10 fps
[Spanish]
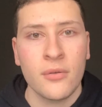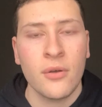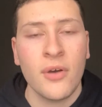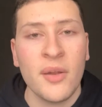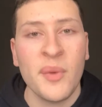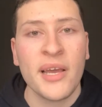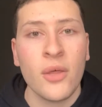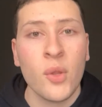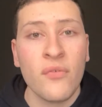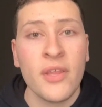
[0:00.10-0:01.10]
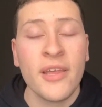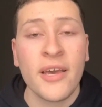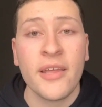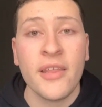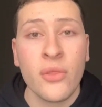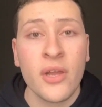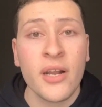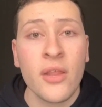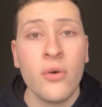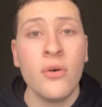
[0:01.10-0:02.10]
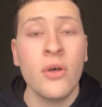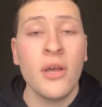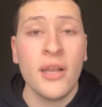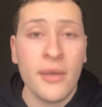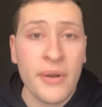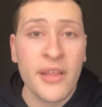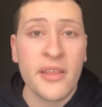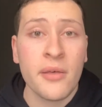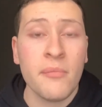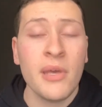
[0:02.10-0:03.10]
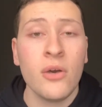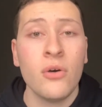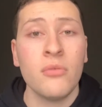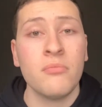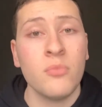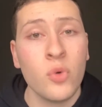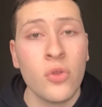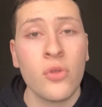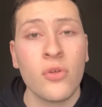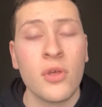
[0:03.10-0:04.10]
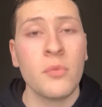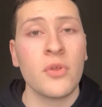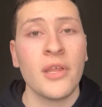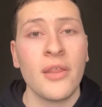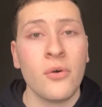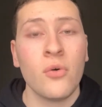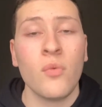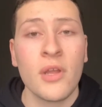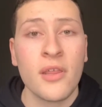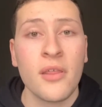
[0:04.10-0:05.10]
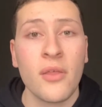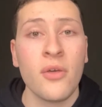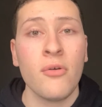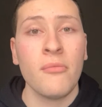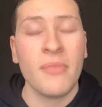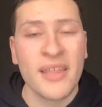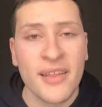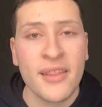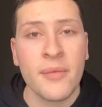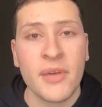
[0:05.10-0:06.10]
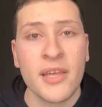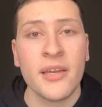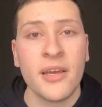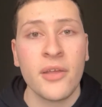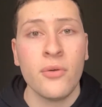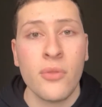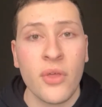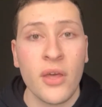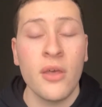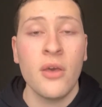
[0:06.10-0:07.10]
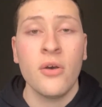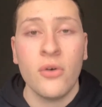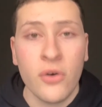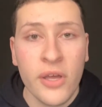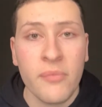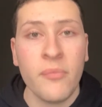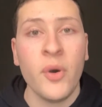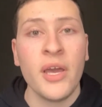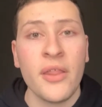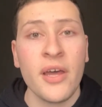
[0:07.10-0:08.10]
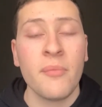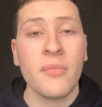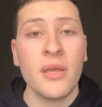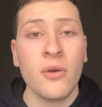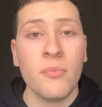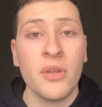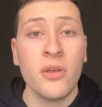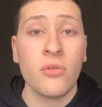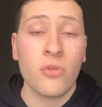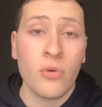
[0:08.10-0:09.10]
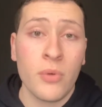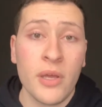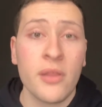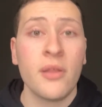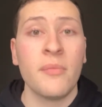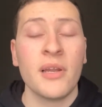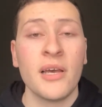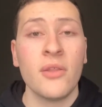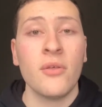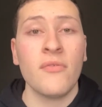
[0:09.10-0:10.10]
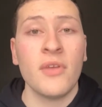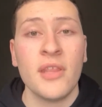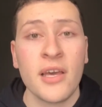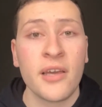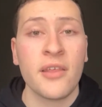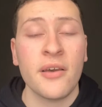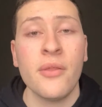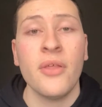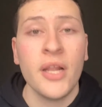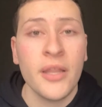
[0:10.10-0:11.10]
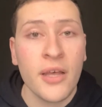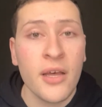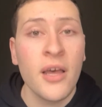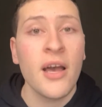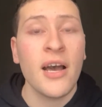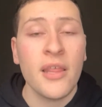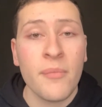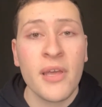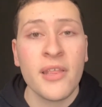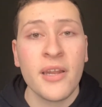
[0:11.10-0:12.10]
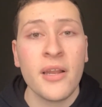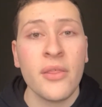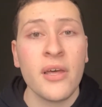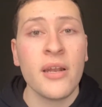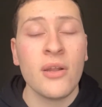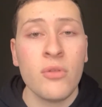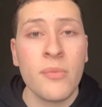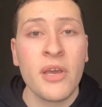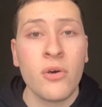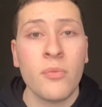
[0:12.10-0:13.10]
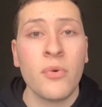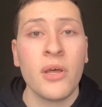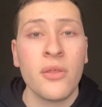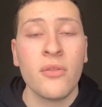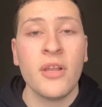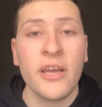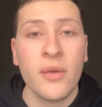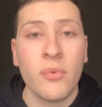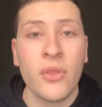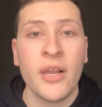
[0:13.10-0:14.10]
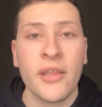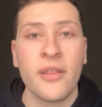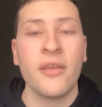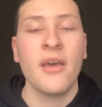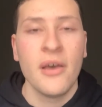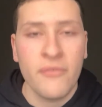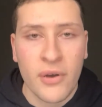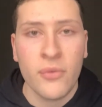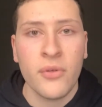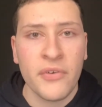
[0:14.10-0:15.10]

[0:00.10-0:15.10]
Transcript: Con el mercado de fichajes ya cerrado, la verdad es que en Vigo muchos nos hemos quedado con una sensación bastante más agria que dulce. Hoy voy a dar mi opinión sobre este mercado de fichajes en el Celta, además de analizar la última incorporación del equipo celeste, Facundo